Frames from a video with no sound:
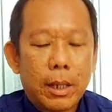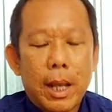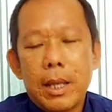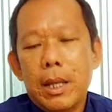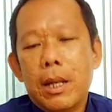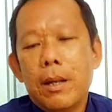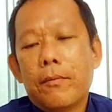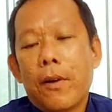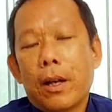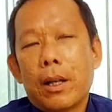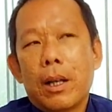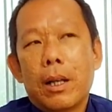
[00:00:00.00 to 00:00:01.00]
tại vì đức
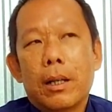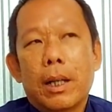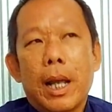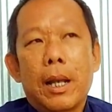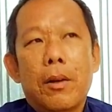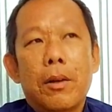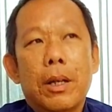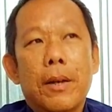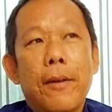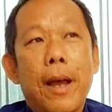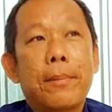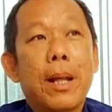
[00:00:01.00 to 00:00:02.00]
phật á, ngài nói
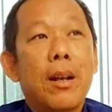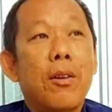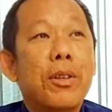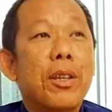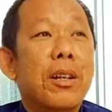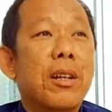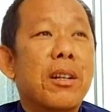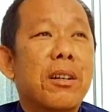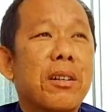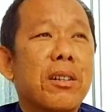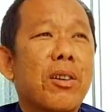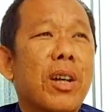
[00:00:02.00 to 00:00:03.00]
cái pháp ta nói cho
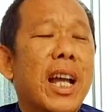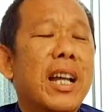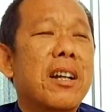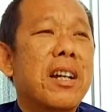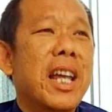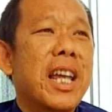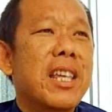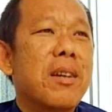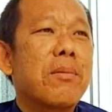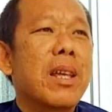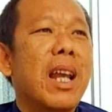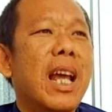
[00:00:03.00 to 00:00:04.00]
được cho các người nghe
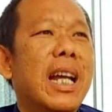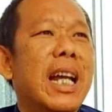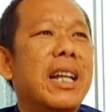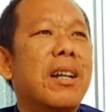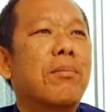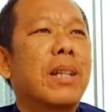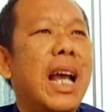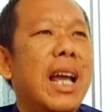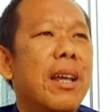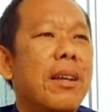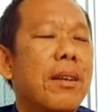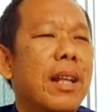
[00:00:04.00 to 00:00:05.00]
giống như lá cây trong
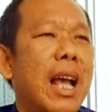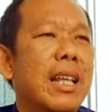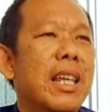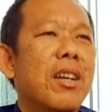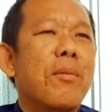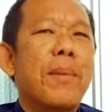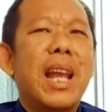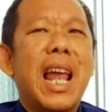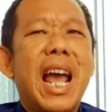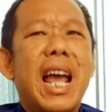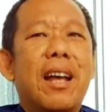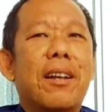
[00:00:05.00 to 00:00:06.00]
tay ta chỉ có mấy
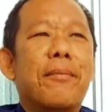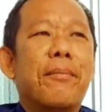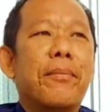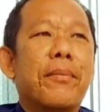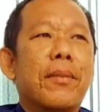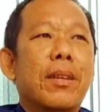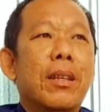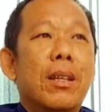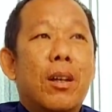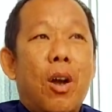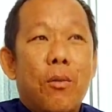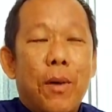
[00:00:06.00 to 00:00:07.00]
lá
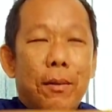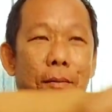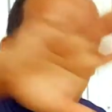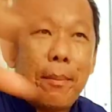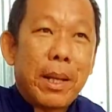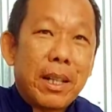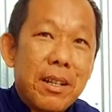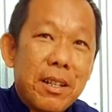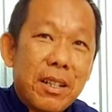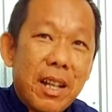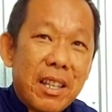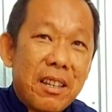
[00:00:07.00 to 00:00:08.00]
còn phật pháp mà ta,
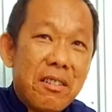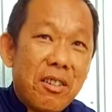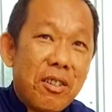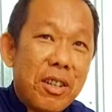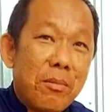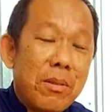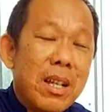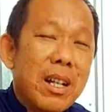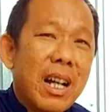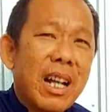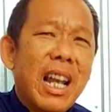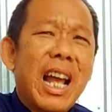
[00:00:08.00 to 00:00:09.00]
ta chưa nói giống như
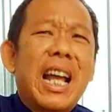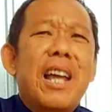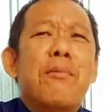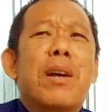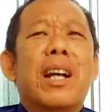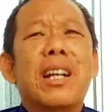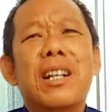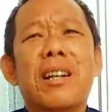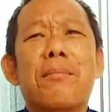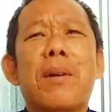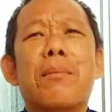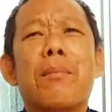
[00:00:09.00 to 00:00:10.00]
lá cây ngoài cánh
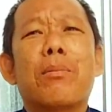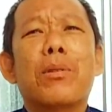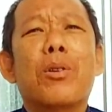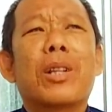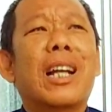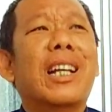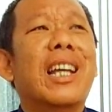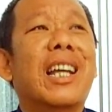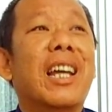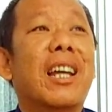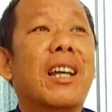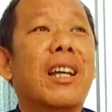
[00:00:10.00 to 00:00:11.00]
rừng mênh mông vô tận kia thì